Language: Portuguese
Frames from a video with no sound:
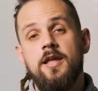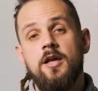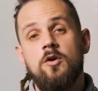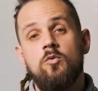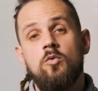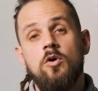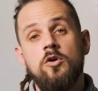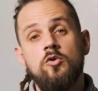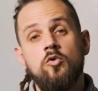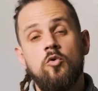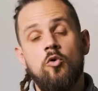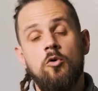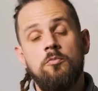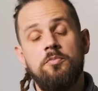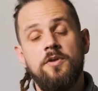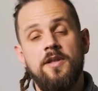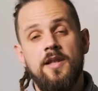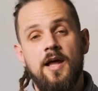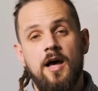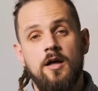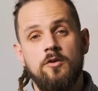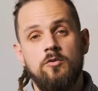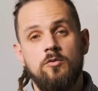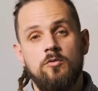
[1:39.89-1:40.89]
quando
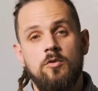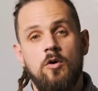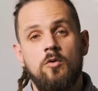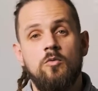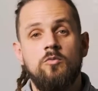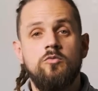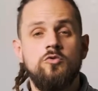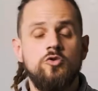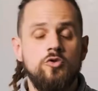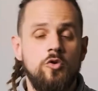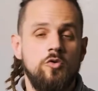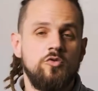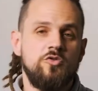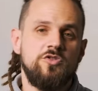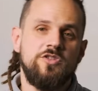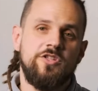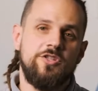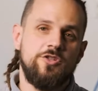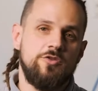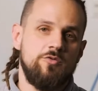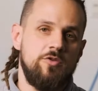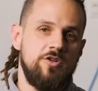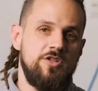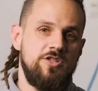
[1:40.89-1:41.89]
combinado com alguns outros
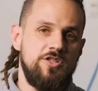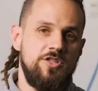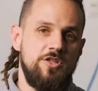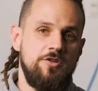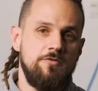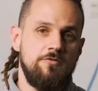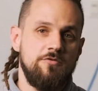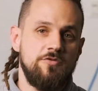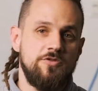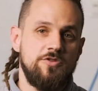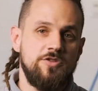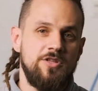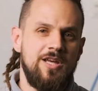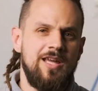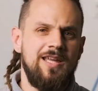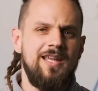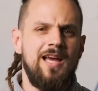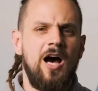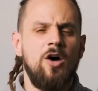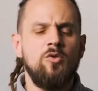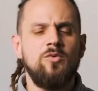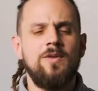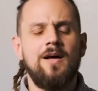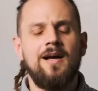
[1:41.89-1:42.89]
tensoativos e
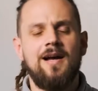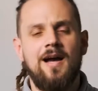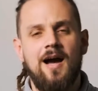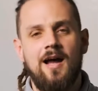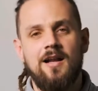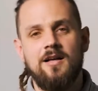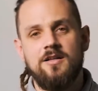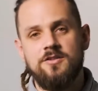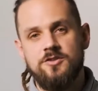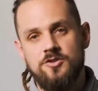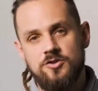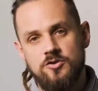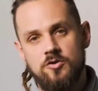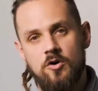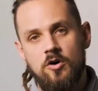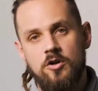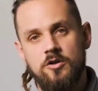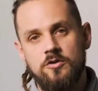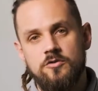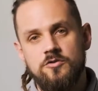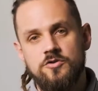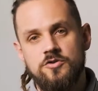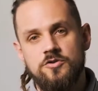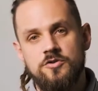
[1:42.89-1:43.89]
alta carga de
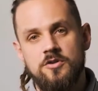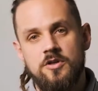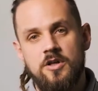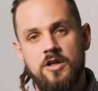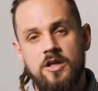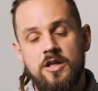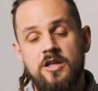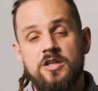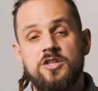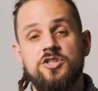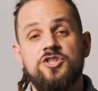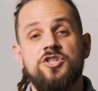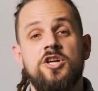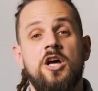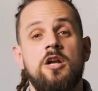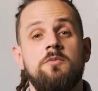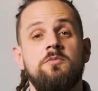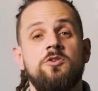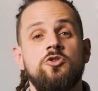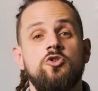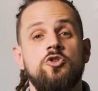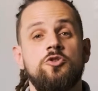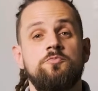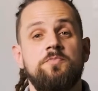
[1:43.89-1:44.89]
sólidos, gera
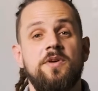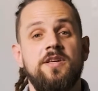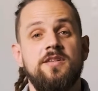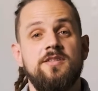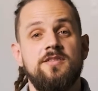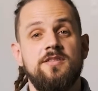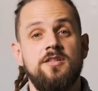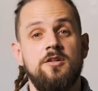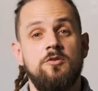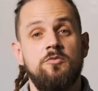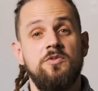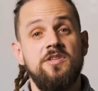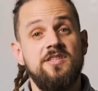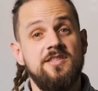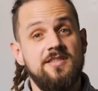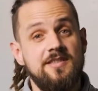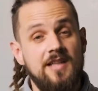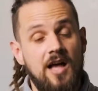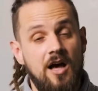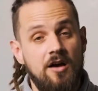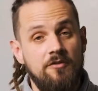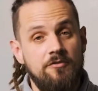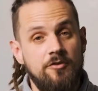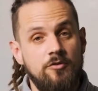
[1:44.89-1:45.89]
uma suspensão
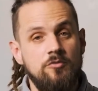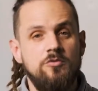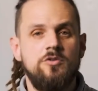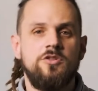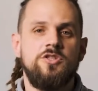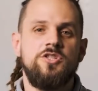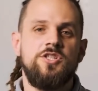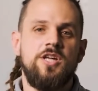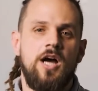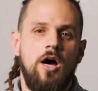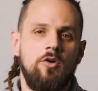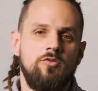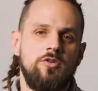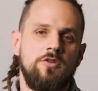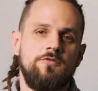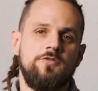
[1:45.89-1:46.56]
estável de alta